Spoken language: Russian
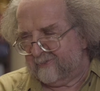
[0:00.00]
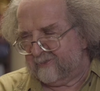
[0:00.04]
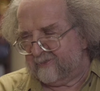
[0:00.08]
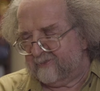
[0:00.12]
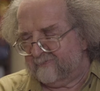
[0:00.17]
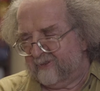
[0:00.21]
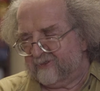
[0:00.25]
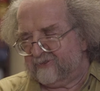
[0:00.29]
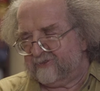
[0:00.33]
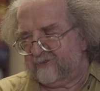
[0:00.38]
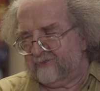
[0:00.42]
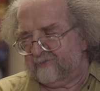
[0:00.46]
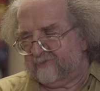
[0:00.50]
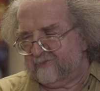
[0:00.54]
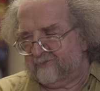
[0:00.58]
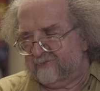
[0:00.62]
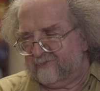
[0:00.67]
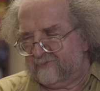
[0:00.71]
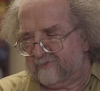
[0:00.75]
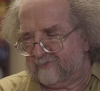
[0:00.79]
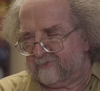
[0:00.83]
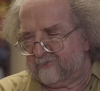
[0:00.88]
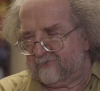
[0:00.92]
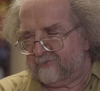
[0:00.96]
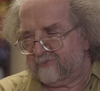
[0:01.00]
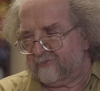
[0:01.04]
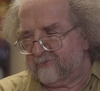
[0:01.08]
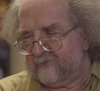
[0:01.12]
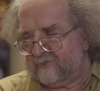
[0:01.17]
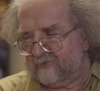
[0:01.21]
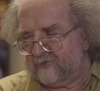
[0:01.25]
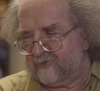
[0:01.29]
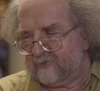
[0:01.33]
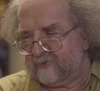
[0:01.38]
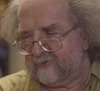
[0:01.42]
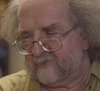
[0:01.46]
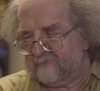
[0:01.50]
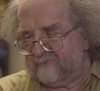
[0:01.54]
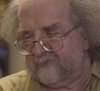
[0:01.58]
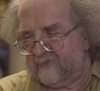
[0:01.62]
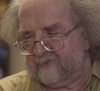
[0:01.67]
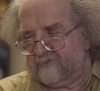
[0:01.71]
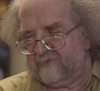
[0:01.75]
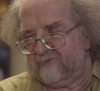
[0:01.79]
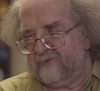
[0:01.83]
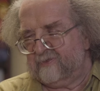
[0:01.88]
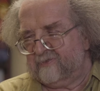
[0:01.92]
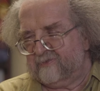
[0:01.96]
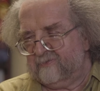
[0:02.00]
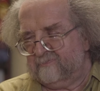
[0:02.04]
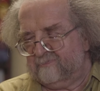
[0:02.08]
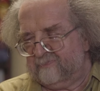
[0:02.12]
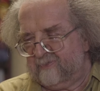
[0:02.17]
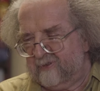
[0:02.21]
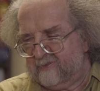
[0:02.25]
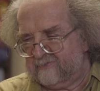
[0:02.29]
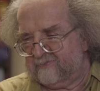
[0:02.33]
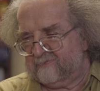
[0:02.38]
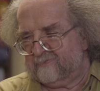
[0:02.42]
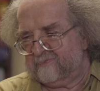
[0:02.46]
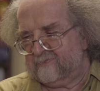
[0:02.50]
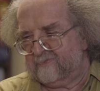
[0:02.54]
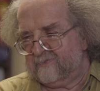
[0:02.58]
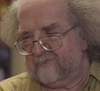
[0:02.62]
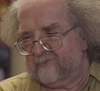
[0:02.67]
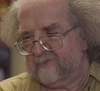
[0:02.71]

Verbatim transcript: 20 тысяч, книжка 200 экземпляров,